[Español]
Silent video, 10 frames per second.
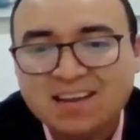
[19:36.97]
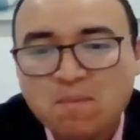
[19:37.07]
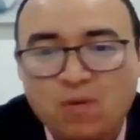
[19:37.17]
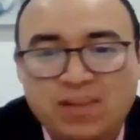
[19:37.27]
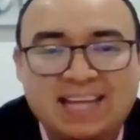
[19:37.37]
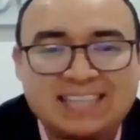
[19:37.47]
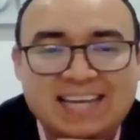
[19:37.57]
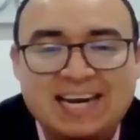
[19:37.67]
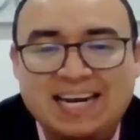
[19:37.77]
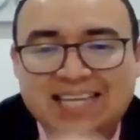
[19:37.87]
podrían tener
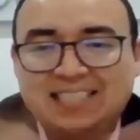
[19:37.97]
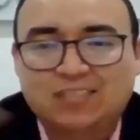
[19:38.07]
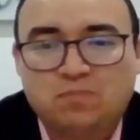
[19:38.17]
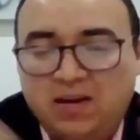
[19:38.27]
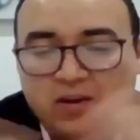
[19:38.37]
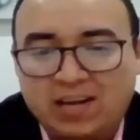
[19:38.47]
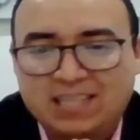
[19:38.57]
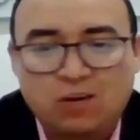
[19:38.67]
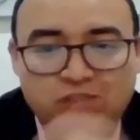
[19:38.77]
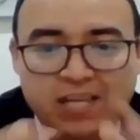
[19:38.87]
ganancias superiores a
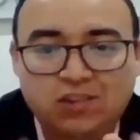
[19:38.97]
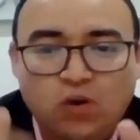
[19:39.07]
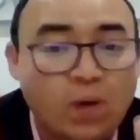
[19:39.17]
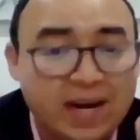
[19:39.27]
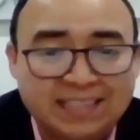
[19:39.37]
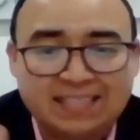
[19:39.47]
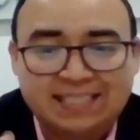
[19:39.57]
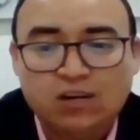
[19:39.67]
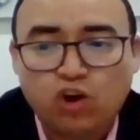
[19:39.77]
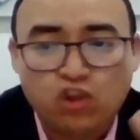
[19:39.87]
los
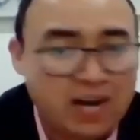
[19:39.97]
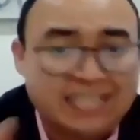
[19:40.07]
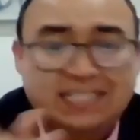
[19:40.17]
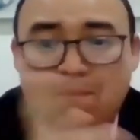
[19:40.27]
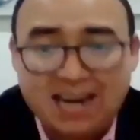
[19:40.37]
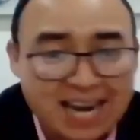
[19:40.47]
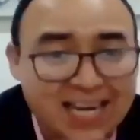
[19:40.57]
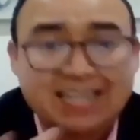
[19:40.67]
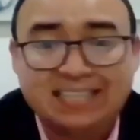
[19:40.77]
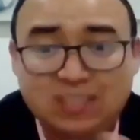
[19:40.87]
145 dólares semanales
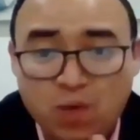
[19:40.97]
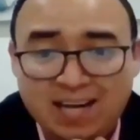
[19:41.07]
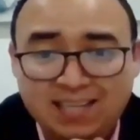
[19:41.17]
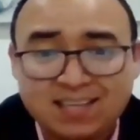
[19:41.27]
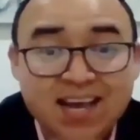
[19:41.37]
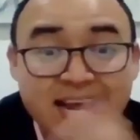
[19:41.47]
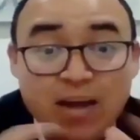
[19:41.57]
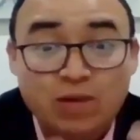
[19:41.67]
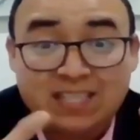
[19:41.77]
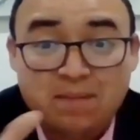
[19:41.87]
residuales. En
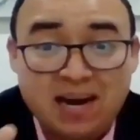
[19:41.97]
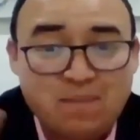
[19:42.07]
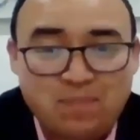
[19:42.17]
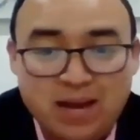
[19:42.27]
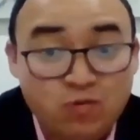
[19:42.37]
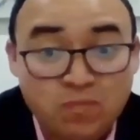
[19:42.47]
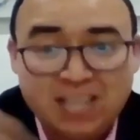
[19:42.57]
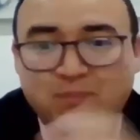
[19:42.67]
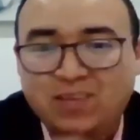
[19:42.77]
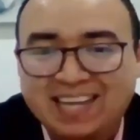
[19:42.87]
una semana, en un mes
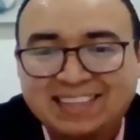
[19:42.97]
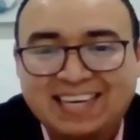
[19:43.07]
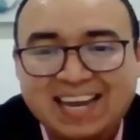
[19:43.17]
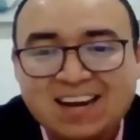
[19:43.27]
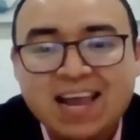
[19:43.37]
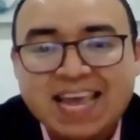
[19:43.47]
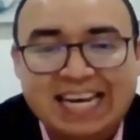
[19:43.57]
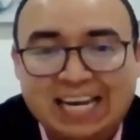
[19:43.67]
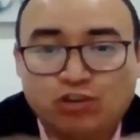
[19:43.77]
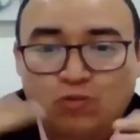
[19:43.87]
podrían tener
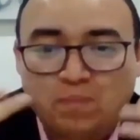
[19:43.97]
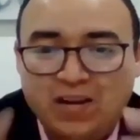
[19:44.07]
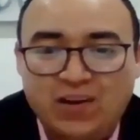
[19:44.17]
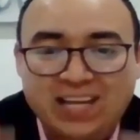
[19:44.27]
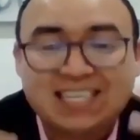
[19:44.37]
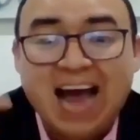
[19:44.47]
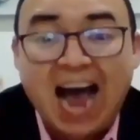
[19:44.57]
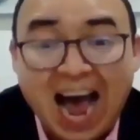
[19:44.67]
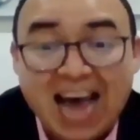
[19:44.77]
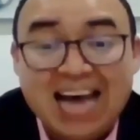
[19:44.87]
ingresos superiores
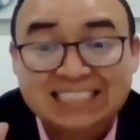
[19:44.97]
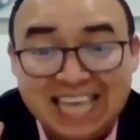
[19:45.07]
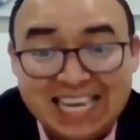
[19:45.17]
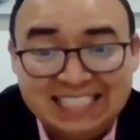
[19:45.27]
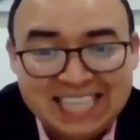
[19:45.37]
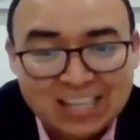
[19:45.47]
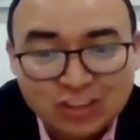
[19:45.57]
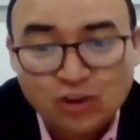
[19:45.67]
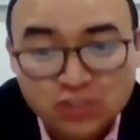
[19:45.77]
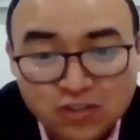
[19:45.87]
a
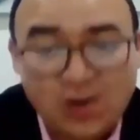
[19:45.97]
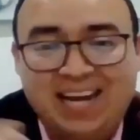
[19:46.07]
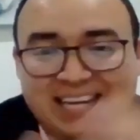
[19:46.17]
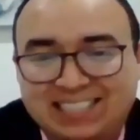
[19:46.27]
600 dólares.